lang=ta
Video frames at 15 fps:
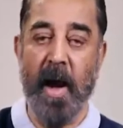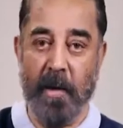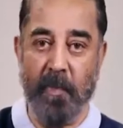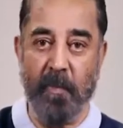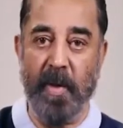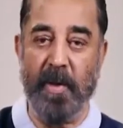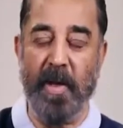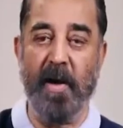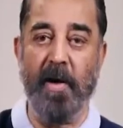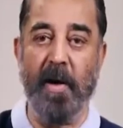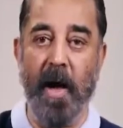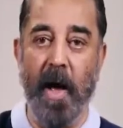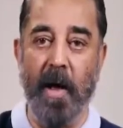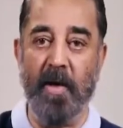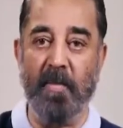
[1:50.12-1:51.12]
நாற்பதாண்டு
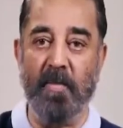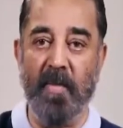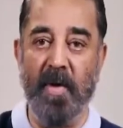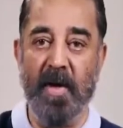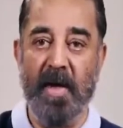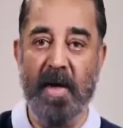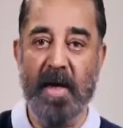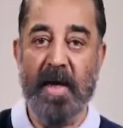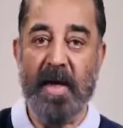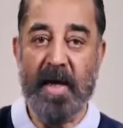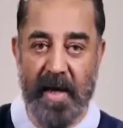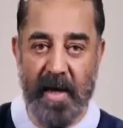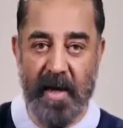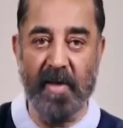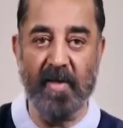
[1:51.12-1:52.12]
காலம்
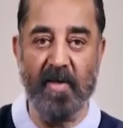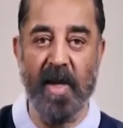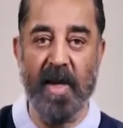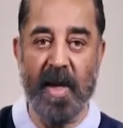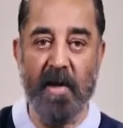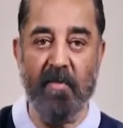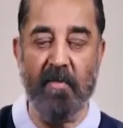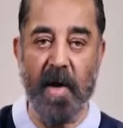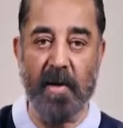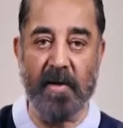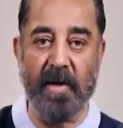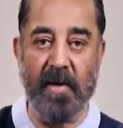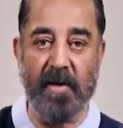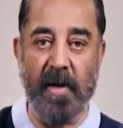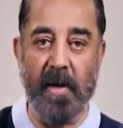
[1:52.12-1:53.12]
இறைத்து நீர்
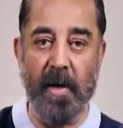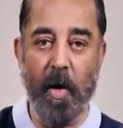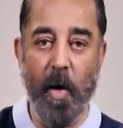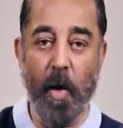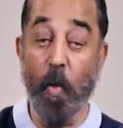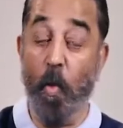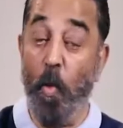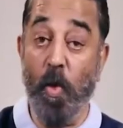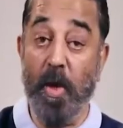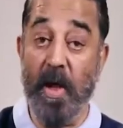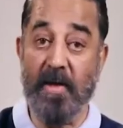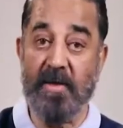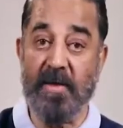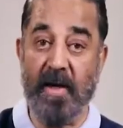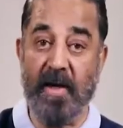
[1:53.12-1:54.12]
வார்த்ததில்
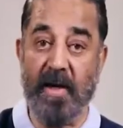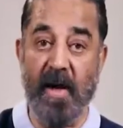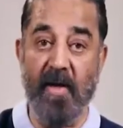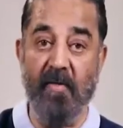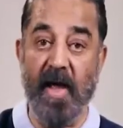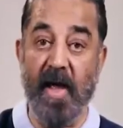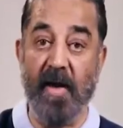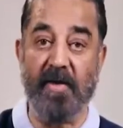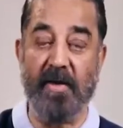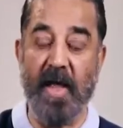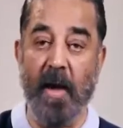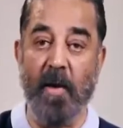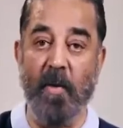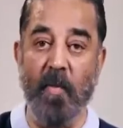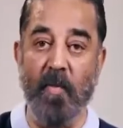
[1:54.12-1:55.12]
உடல் சற்றே
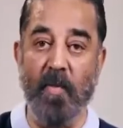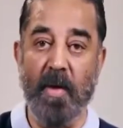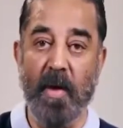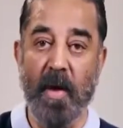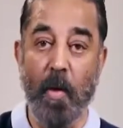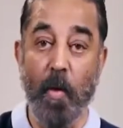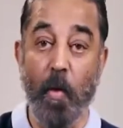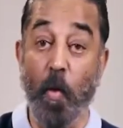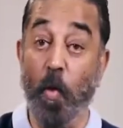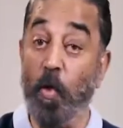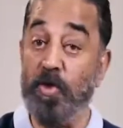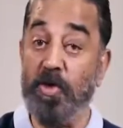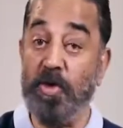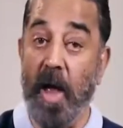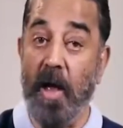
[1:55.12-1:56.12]
வியர்த்தாலும்
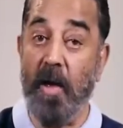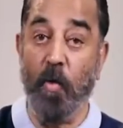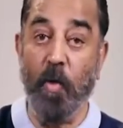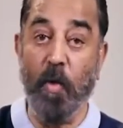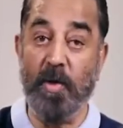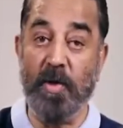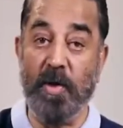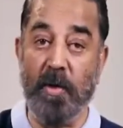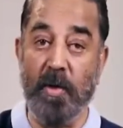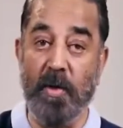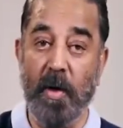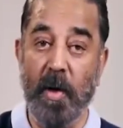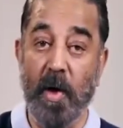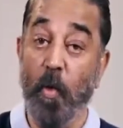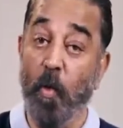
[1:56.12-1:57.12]
உற்சாக ஊற்று
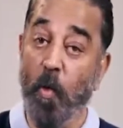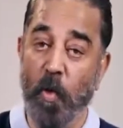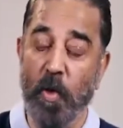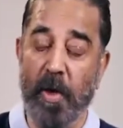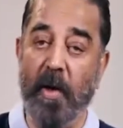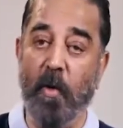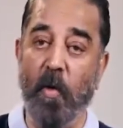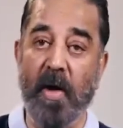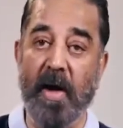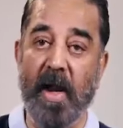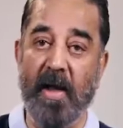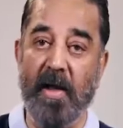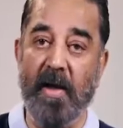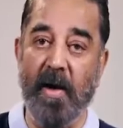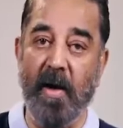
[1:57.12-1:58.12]

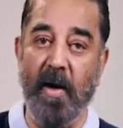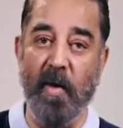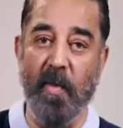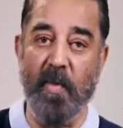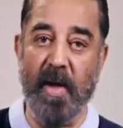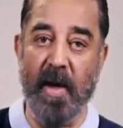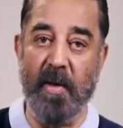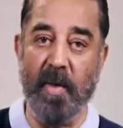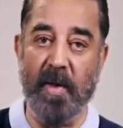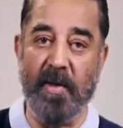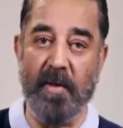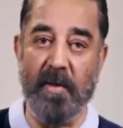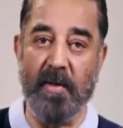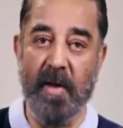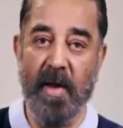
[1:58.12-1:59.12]
ஊறிக்கொண்டே இருக்கும்
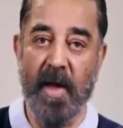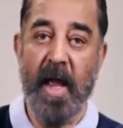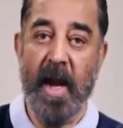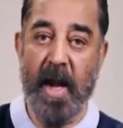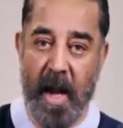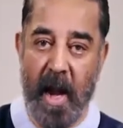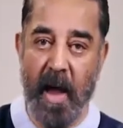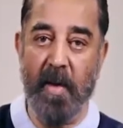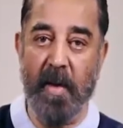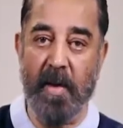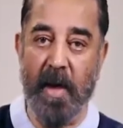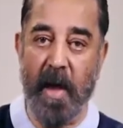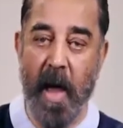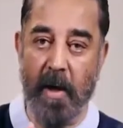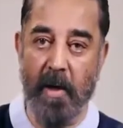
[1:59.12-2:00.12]
என்பது
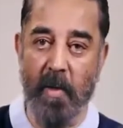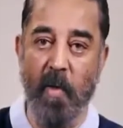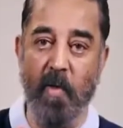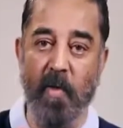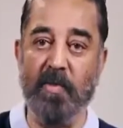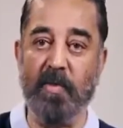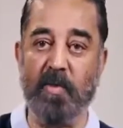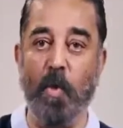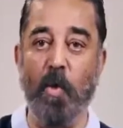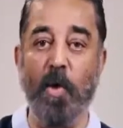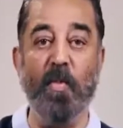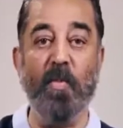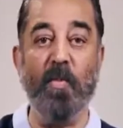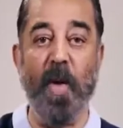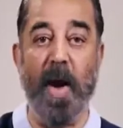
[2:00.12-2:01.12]
நமக்கு நம் அனுபவம்
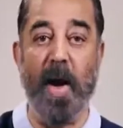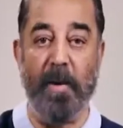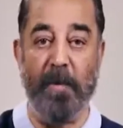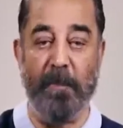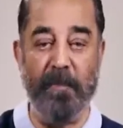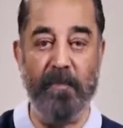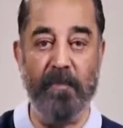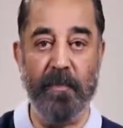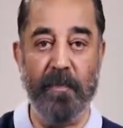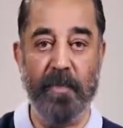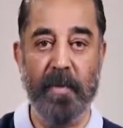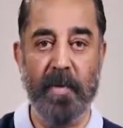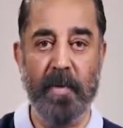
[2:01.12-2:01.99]
சொல்லும் பாடம்